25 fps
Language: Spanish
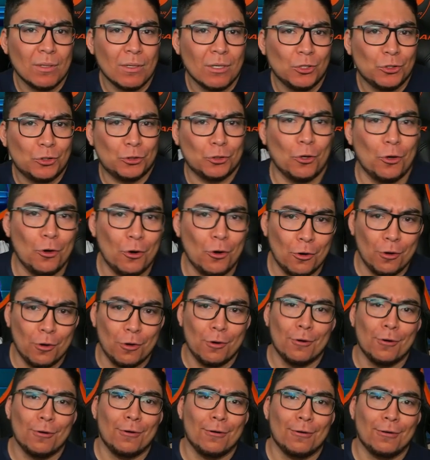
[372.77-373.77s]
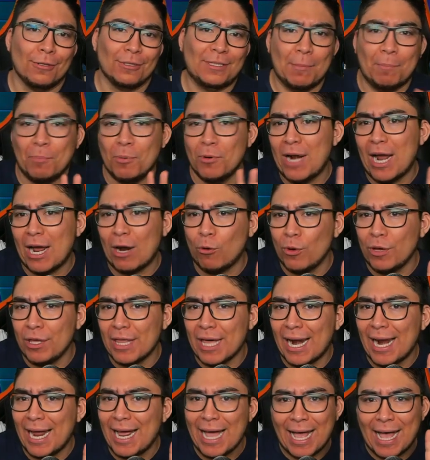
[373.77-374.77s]
solo se pone a
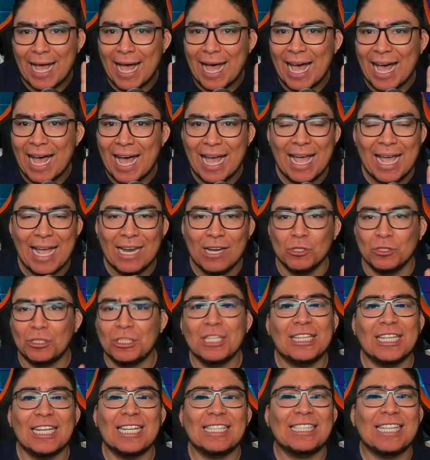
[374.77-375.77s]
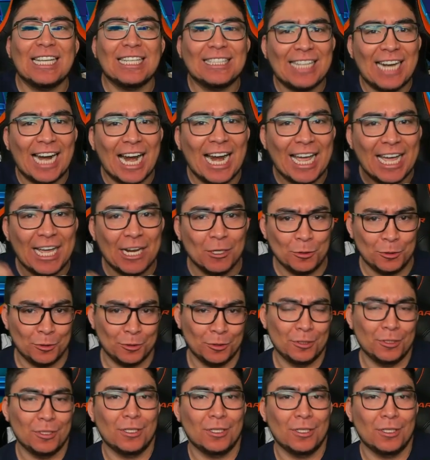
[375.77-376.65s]
cuidar eh, los intereses extranjeros.